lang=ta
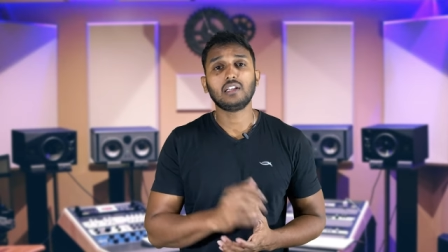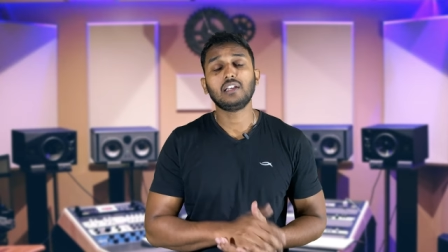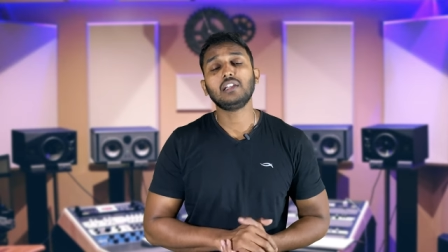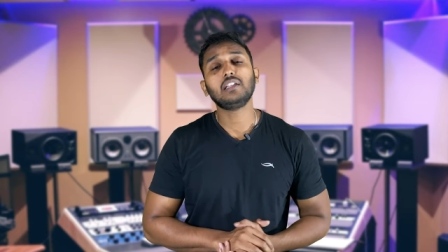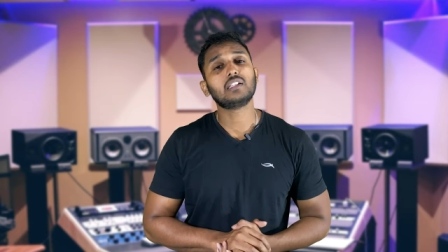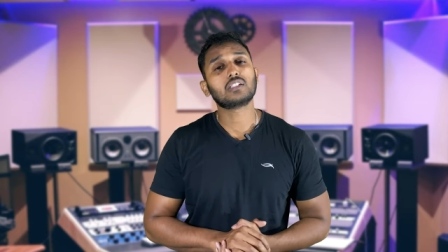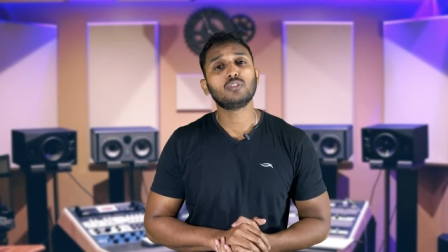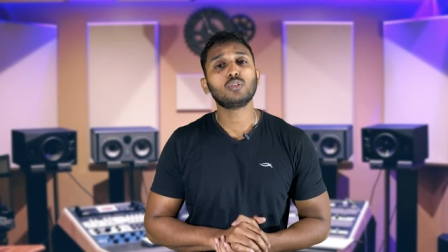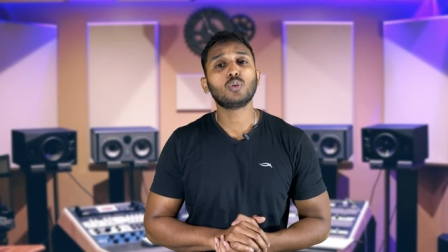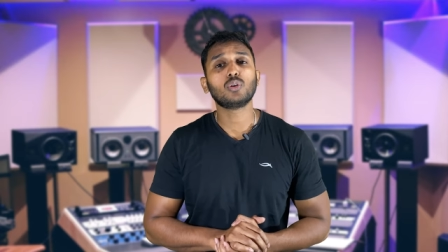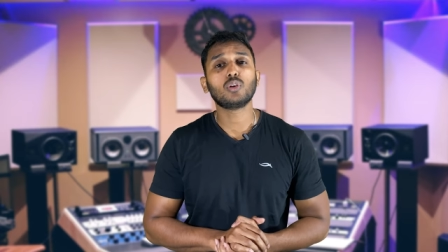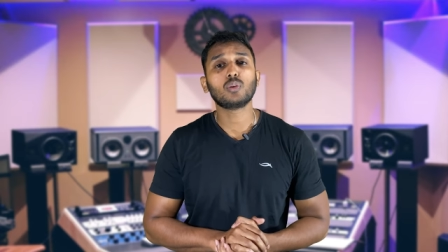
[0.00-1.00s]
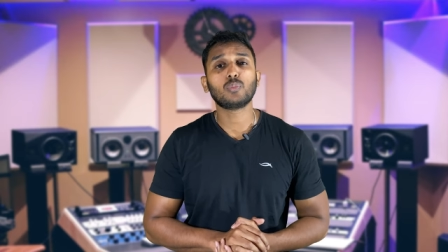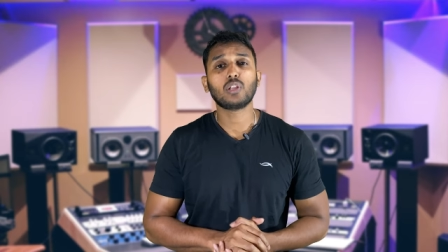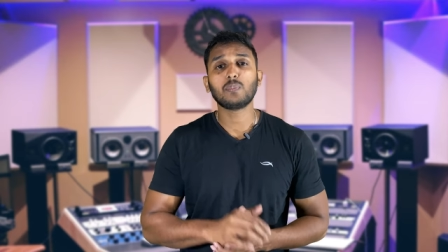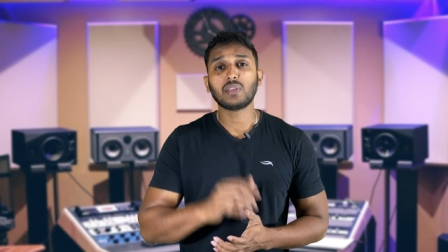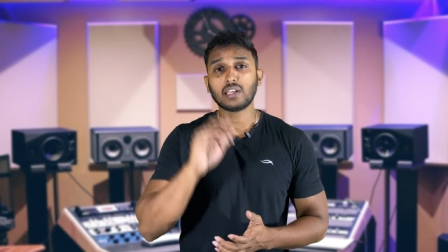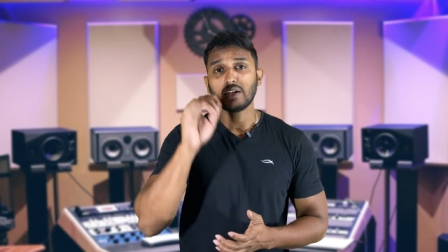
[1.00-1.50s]
டீட்டெயில்ஸ் வந்து கொண்டு வர
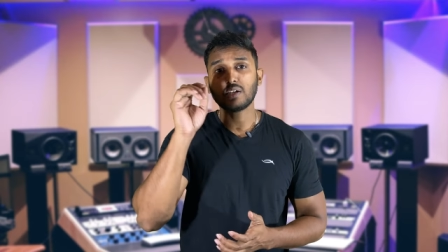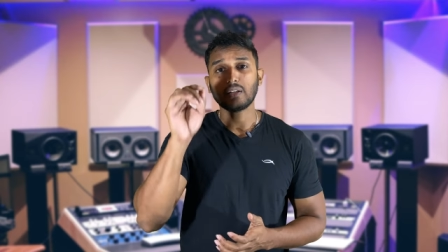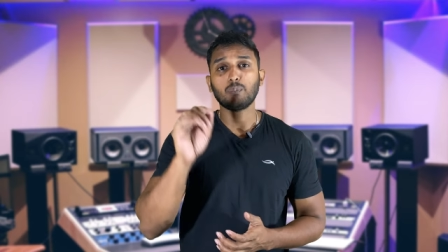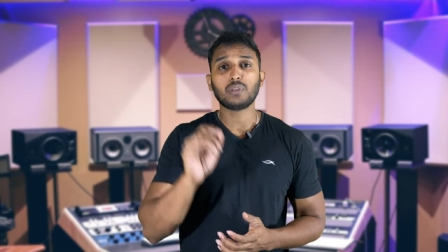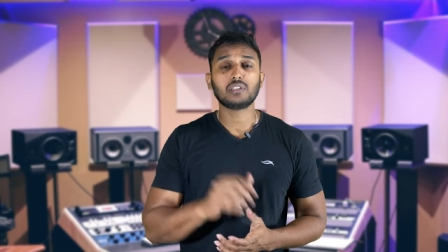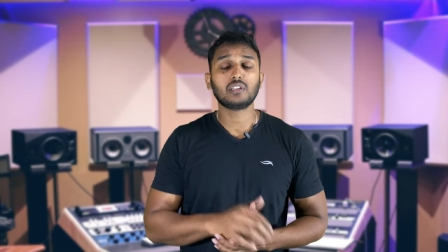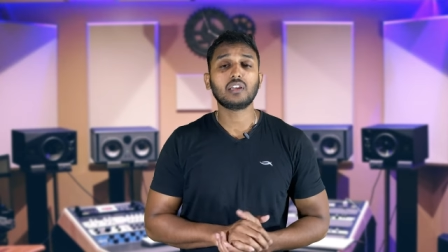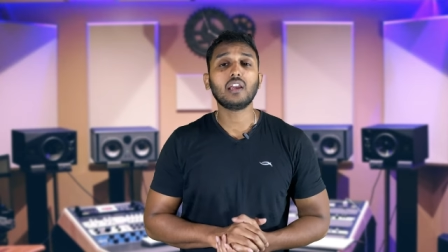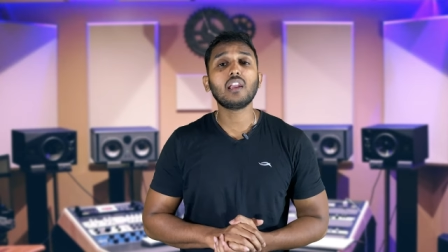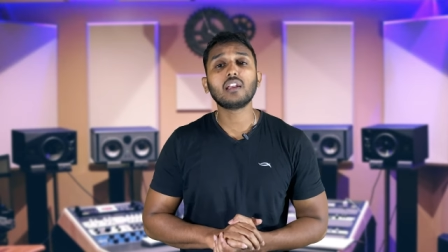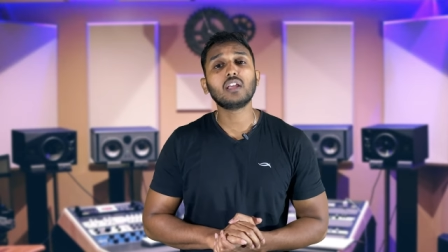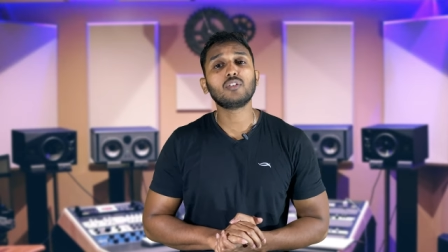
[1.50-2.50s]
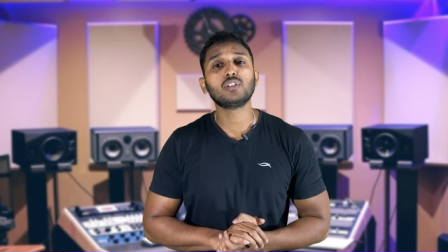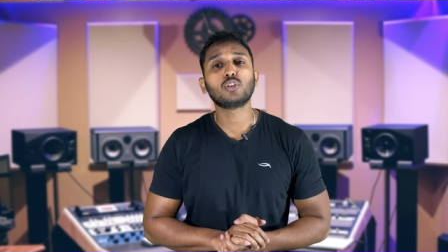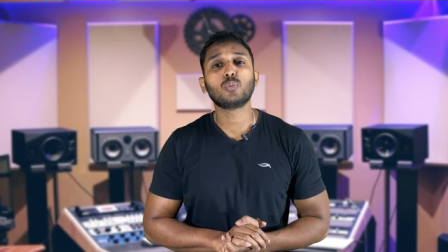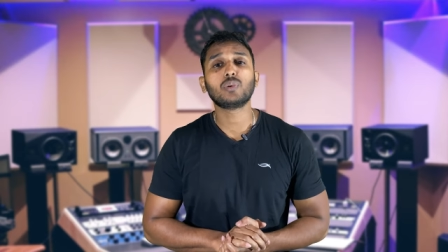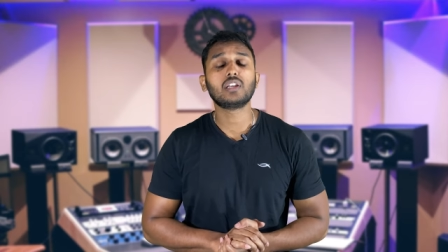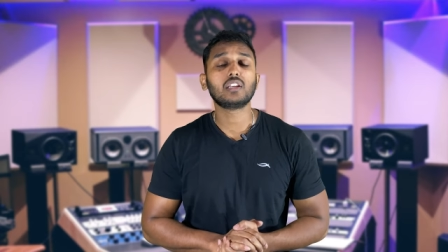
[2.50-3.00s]
முடியும் என்ன டெம்பரேச்சருக்கு இருக்குது என்ன வந்து
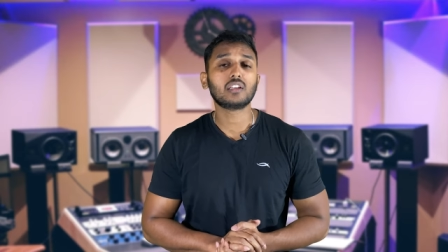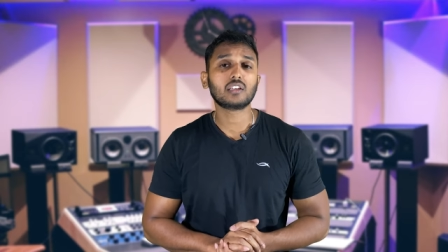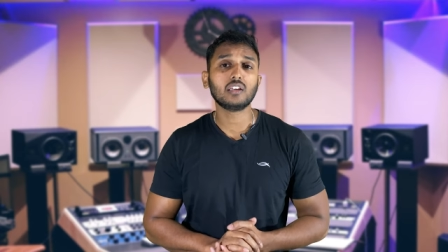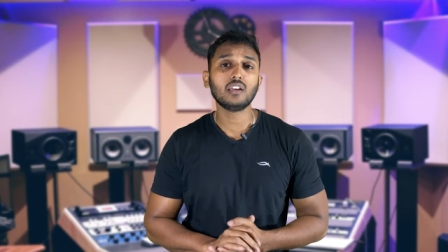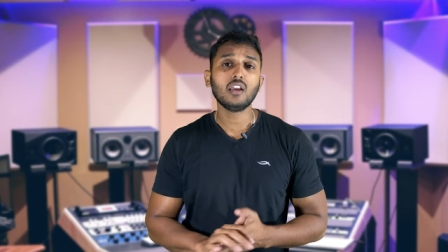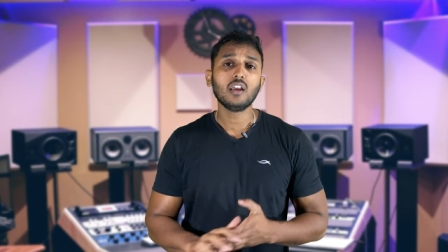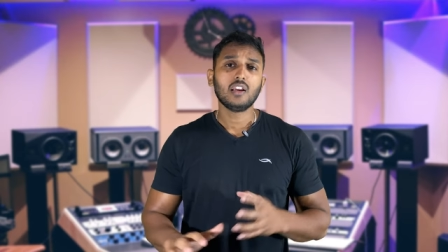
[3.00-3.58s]
ஹியூமிடிட்டி இருக்குது